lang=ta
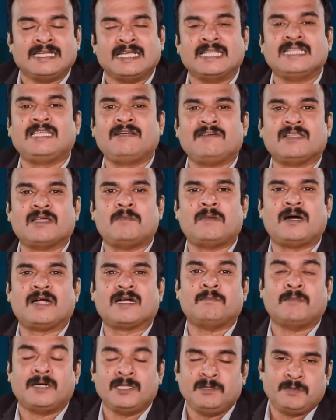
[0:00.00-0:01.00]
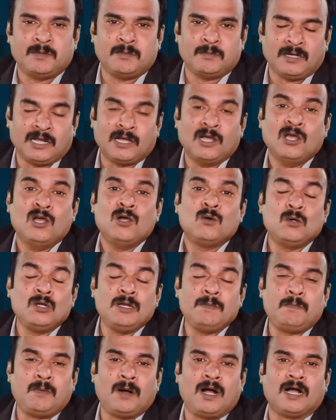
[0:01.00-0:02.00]
எந்த விதமான மதிப்பும் இல்லை
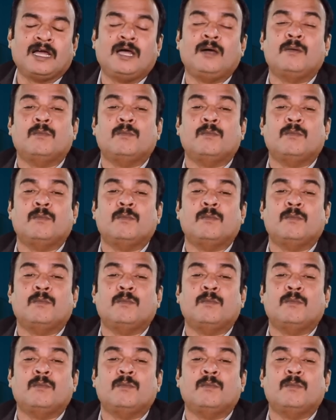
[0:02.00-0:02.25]
குறிப்பாக